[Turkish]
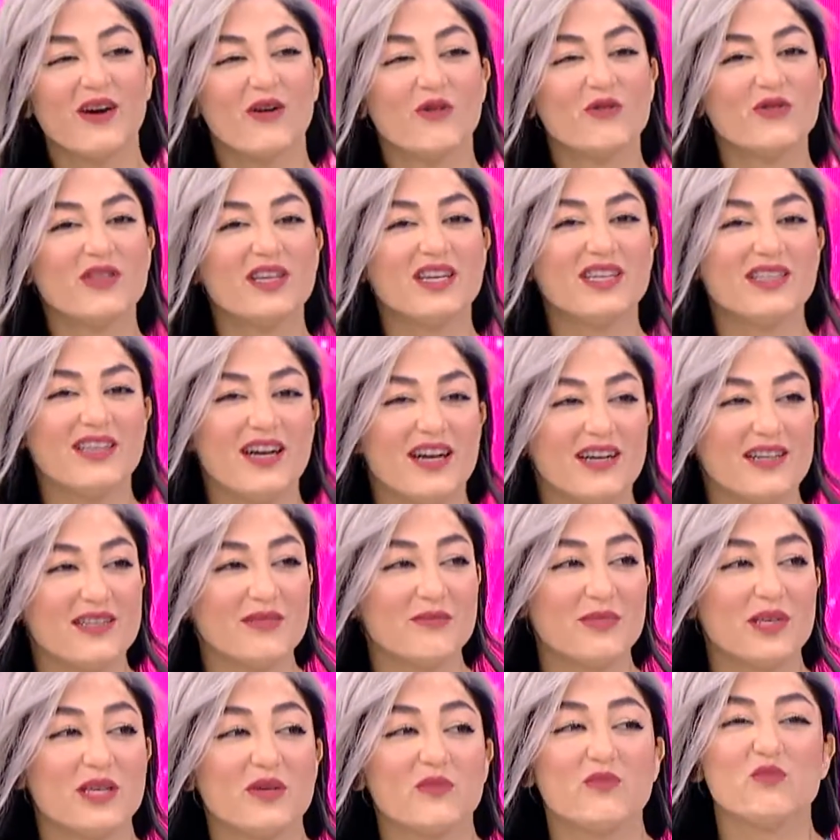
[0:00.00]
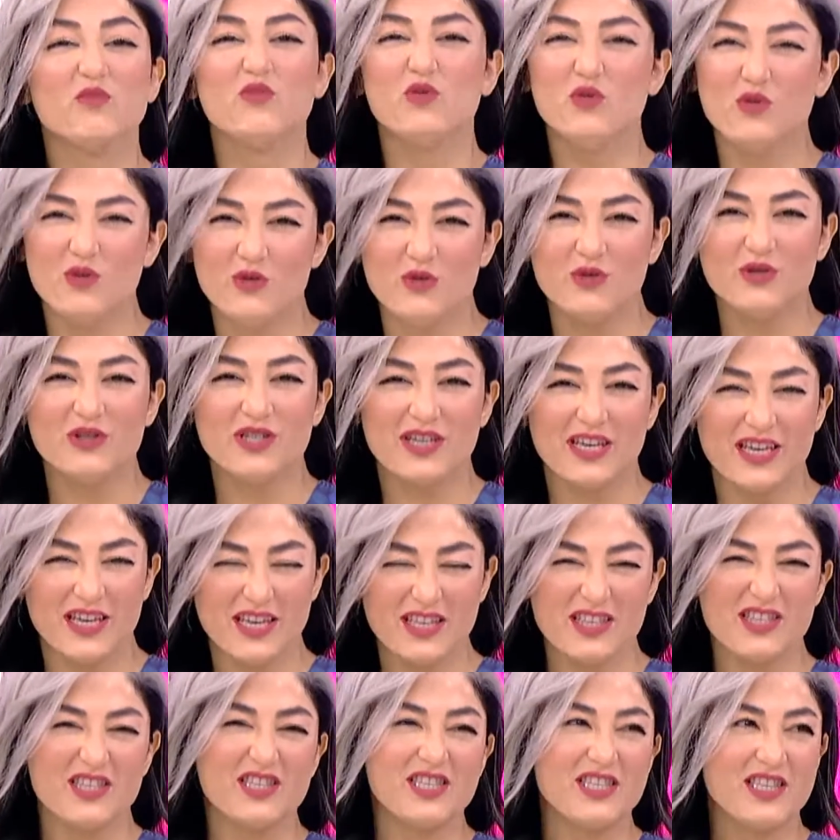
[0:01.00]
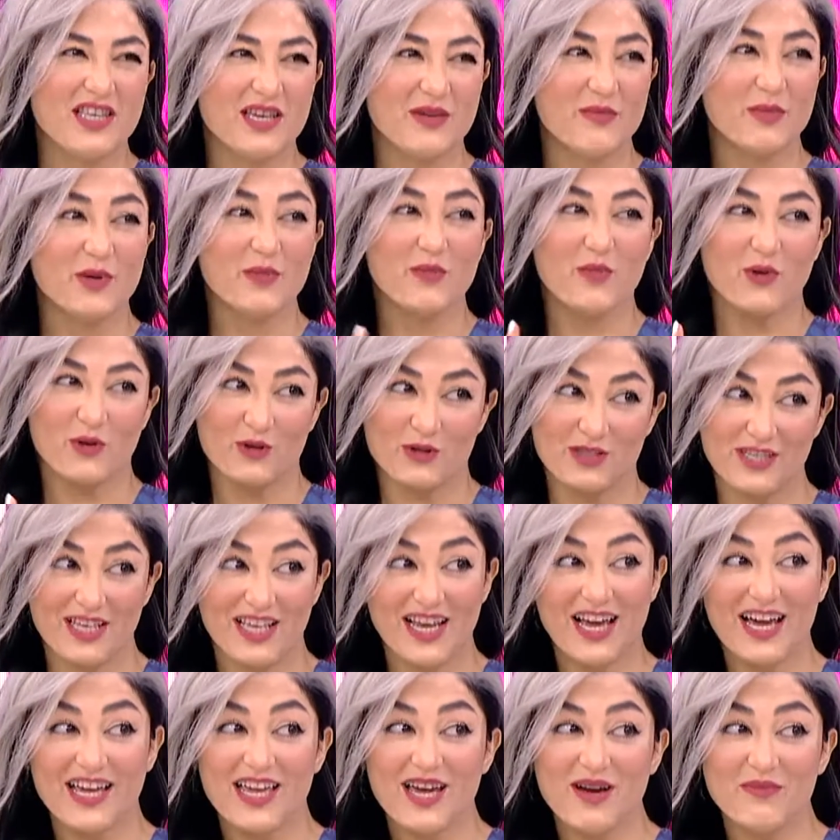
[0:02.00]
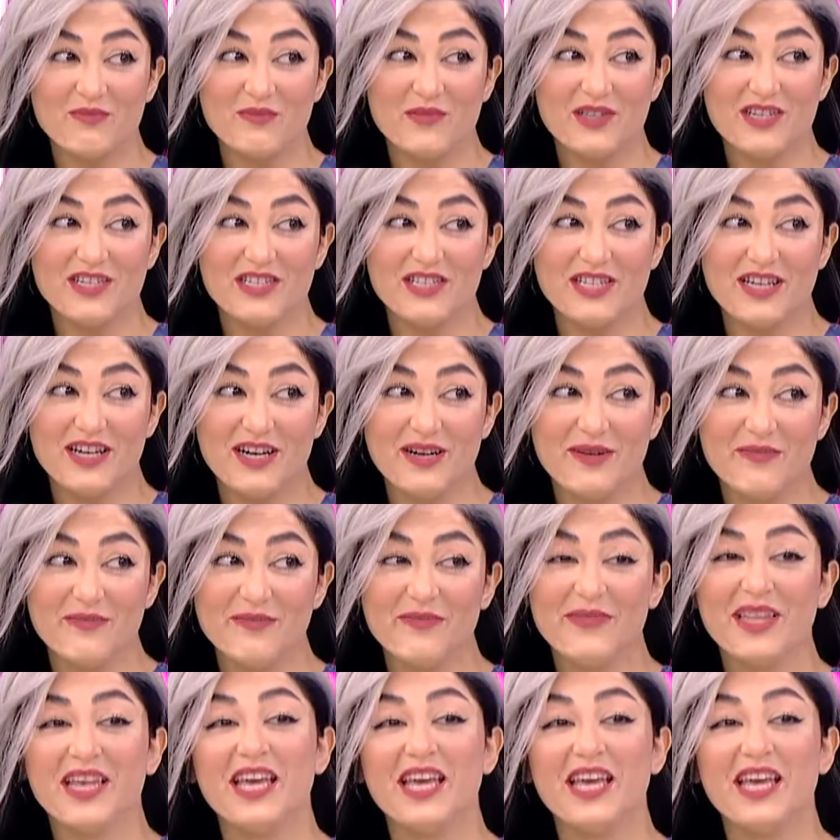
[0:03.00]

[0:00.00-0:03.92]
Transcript: Onlara derdim ki büyüyünce dişlerimi porselen, porselen yaptıracağım.